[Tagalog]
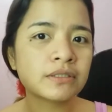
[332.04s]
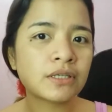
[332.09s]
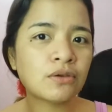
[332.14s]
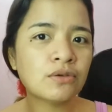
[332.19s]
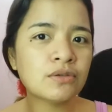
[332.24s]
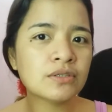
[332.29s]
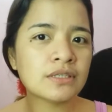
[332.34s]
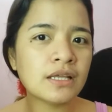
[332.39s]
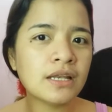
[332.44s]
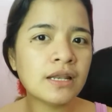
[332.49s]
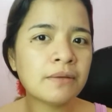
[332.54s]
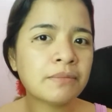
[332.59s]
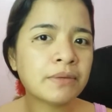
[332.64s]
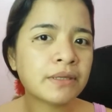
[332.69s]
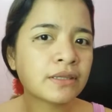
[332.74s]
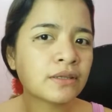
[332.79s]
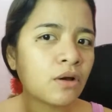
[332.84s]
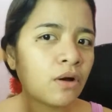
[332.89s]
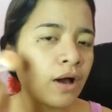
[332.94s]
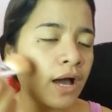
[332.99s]
Basag yung
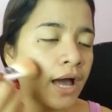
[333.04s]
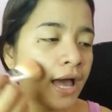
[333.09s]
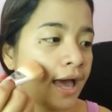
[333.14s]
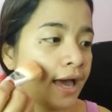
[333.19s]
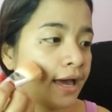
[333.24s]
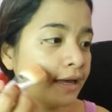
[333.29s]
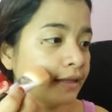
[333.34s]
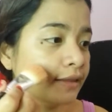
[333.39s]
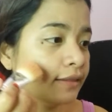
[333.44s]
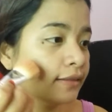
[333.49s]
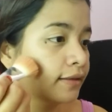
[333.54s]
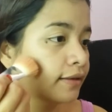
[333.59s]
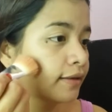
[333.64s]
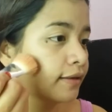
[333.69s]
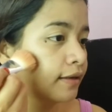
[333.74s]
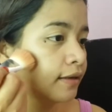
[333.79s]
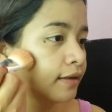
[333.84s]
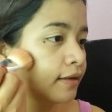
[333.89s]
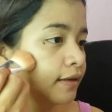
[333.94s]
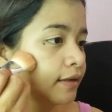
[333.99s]
salamin ko. At,
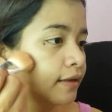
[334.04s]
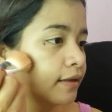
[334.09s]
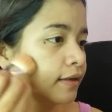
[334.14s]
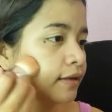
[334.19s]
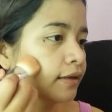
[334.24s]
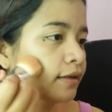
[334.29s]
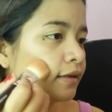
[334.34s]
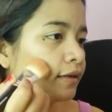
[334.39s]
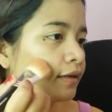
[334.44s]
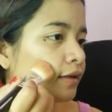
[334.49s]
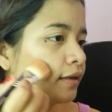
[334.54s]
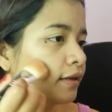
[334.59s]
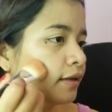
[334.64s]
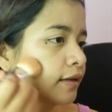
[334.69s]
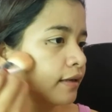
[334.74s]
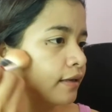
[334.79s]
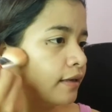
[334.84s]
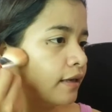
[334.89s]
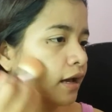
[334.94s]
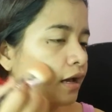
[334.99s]

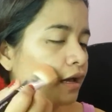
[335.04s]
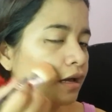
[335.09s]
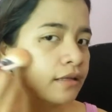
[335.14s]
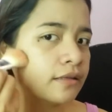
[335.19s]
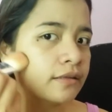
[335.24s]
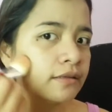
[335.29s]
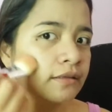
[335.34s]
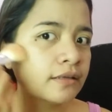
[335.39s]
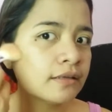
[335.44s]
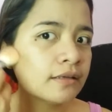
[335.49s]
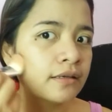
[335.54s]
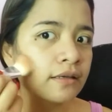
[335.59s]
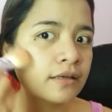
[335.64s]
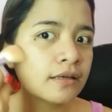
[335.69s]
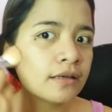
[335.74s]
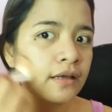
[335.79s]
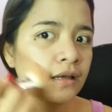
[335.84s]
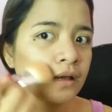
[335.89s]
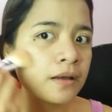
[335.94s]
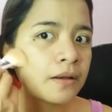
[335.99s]
ayan.
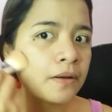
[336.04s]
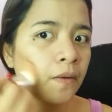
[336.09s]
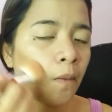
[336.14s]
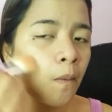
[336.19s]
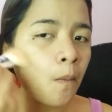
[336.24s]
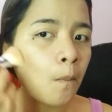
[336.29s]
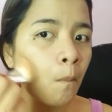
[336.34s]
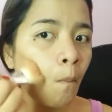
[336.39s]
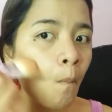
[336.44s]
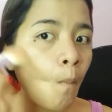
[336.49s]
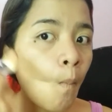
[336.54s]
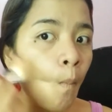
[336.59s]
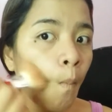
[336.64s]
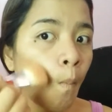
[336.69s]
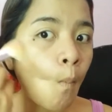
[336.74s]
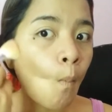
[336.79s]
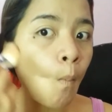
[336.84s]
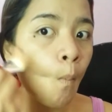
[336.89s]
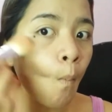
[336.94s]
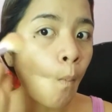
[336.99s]
Um,
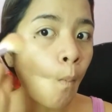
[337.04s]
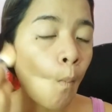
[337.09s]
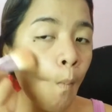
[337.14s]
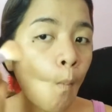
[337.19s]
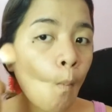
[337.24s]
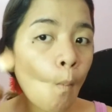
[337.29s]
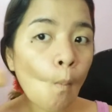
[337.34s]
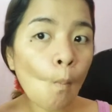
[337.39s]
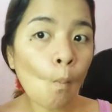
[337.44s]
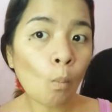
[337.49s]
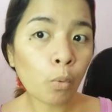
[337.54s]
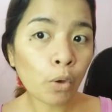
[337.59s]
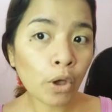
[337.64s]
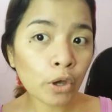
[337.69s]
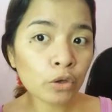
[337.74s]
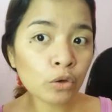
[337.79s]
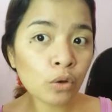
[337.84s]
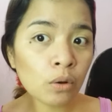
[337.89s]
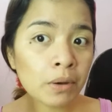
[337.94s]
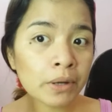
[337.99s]

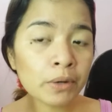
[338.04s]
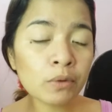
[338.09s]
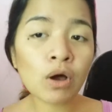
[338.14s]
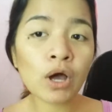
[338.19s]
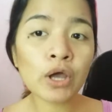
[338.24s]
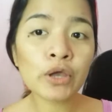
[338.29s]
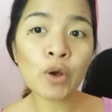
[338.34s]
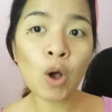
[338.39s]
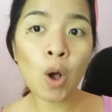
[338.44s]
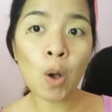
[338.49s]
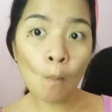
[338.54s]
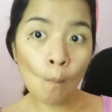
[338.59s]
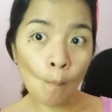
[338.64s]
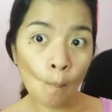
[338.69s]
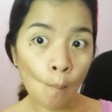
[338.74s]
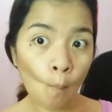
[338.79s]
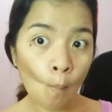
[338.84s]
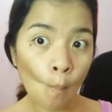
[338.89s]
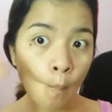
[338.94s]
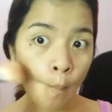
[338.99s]
guys, gumanong kayo. Ah.
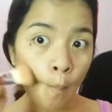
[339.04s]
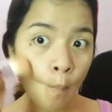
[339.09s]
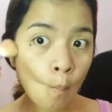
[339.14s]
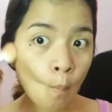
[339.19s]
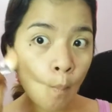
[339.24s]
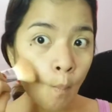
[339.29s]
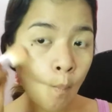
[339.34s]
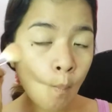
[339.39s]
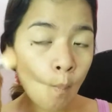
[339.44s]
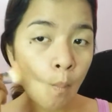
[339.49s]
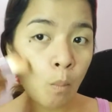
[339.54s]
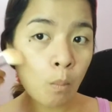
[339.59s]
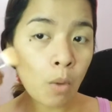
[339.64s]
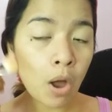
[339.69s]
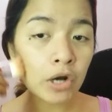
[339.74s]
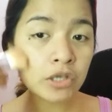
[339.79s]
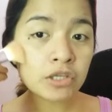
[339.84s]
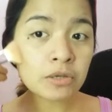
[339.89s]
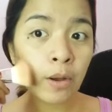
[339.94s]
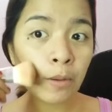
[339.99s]

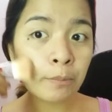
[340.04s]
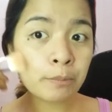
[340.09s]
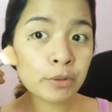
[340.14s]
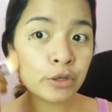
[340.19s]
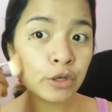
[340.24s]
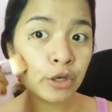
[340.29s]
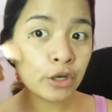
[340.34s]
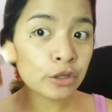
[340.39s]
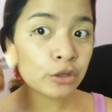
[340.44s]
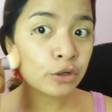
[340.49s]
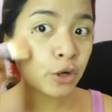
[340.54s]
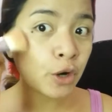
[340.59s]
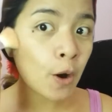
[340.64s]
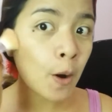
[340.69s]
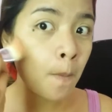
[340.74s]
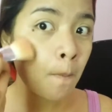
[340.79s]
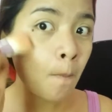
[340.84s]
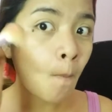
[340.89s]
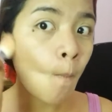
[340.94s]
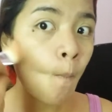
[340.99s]
Para sa mga
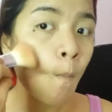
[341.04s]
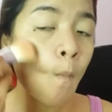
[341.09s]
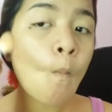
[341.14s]
beginner.